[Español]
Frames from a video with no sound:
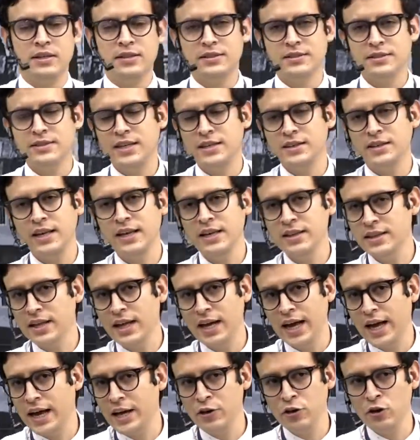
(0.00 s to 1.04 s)

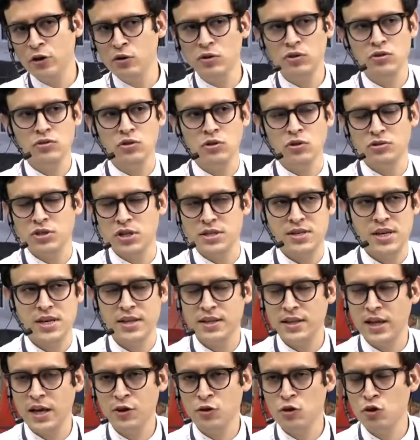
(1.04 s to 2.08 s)
70 años o
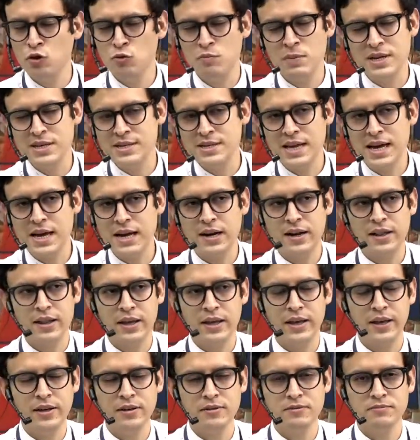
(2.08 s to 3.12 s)
60 años más
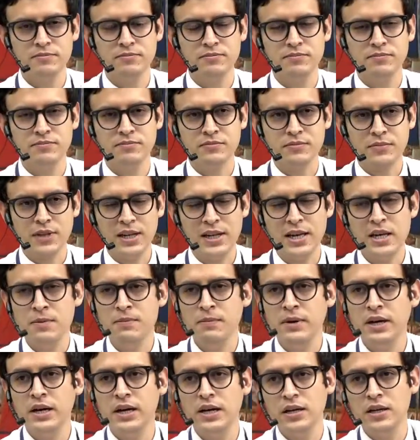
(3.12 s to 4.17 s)
tarde,
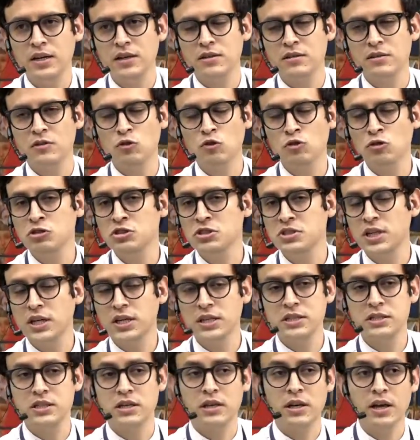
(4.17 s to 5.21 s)
Lima no está
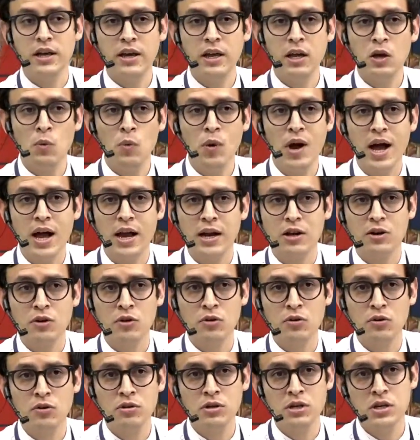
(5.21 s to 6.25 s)
ni siquiera igual,
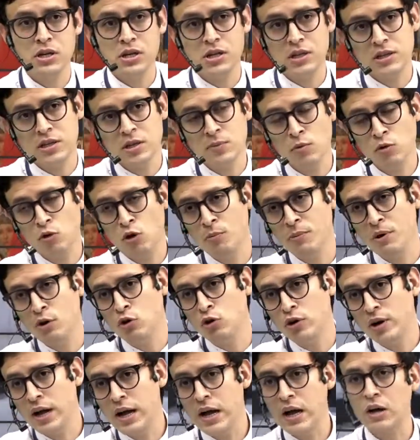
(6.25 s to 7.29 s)
¿no? Y, tampoco ha
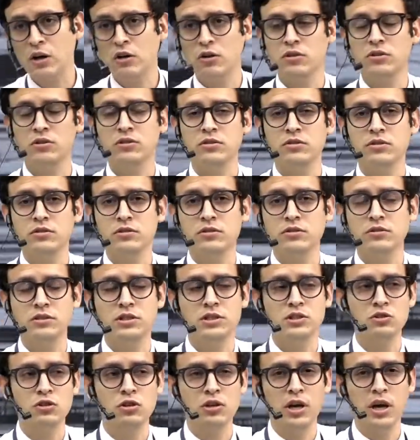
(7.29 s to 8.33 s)
mejorado,
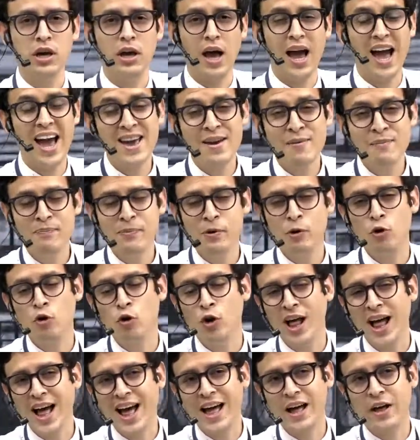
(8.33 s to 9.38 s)
sino que ha
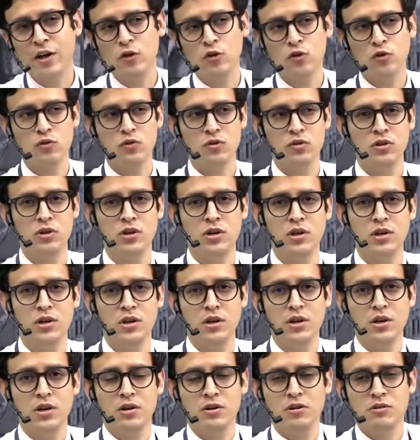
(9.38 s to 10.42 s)
empeorado.
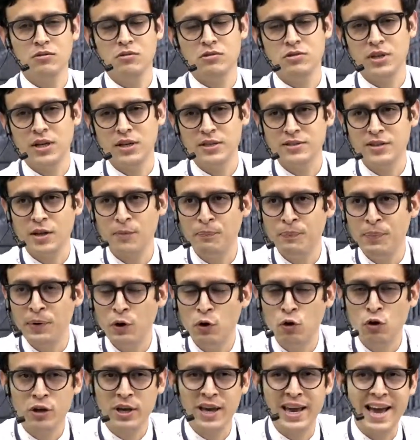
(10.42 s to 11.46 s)
O sea, está
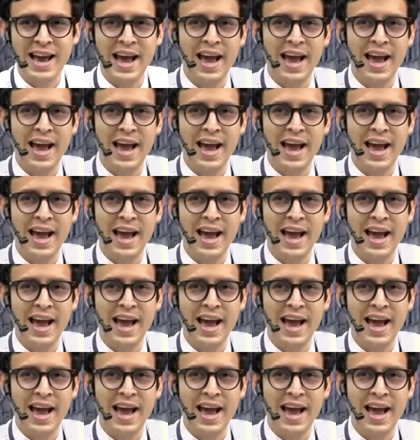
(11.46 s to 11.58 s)
peor que